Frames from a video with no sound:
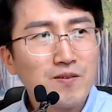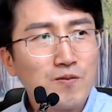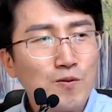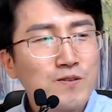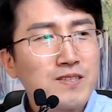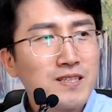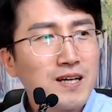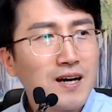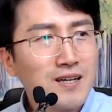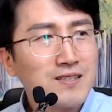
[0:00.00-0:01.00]

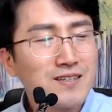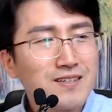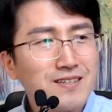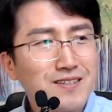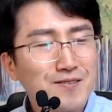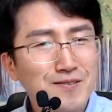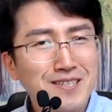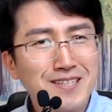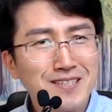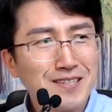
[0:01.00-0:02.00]
혹시나 해서
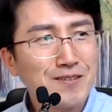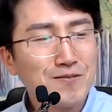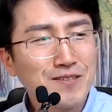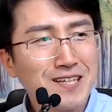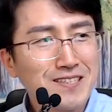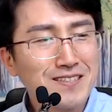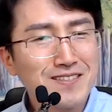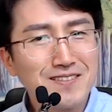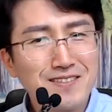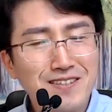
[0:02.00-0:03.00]
혹시나 해서 켜고
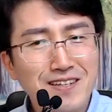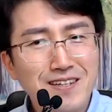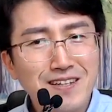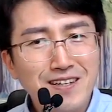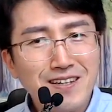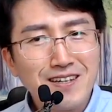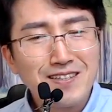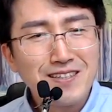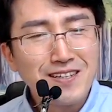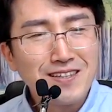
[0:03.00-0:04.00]
다니거든요.
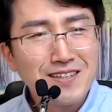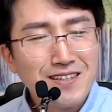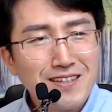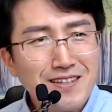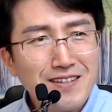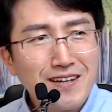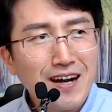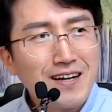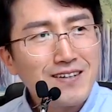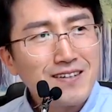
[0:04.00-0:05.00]
근데
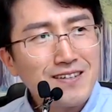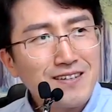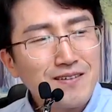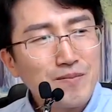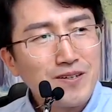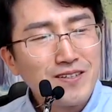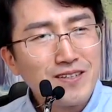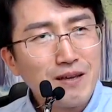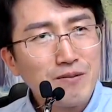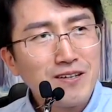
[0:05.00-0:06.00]
아는 길이면
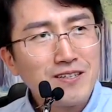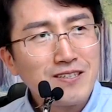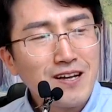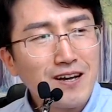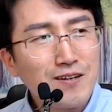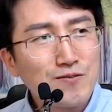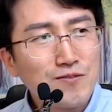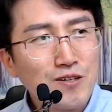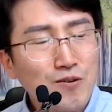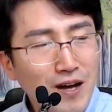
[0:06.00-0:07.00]
내비게이션이
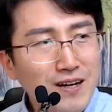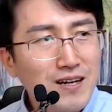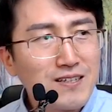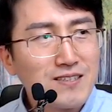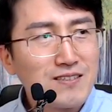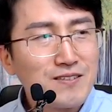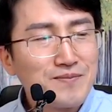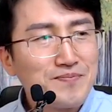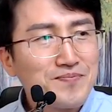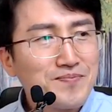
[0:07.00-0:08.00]
알려주는 길로 안 가거든요.
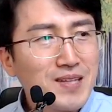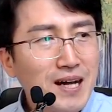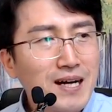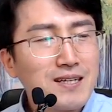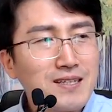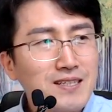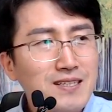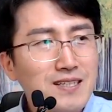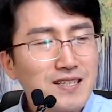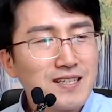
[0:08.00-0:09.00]
아는
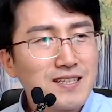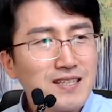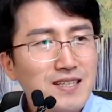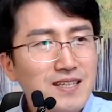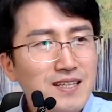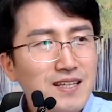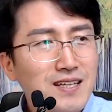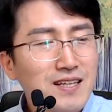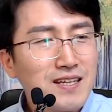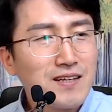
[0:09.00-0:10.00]
길이니까.
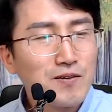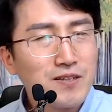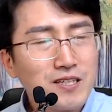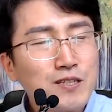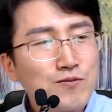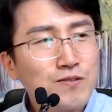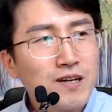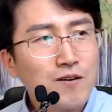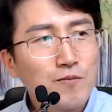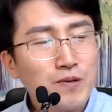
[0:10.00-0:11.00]
예,
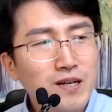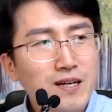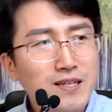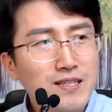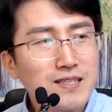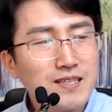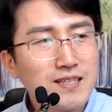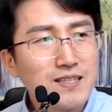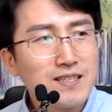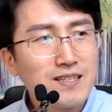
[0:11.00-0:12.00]
익숙하고 편한
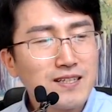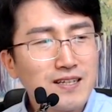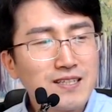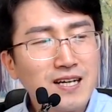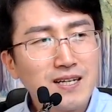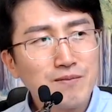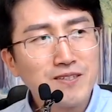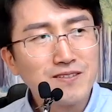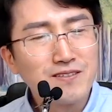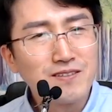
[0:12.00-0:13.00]
길이니까. 이게
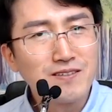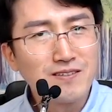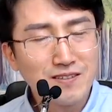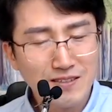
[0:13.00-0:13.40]
사람이거든요.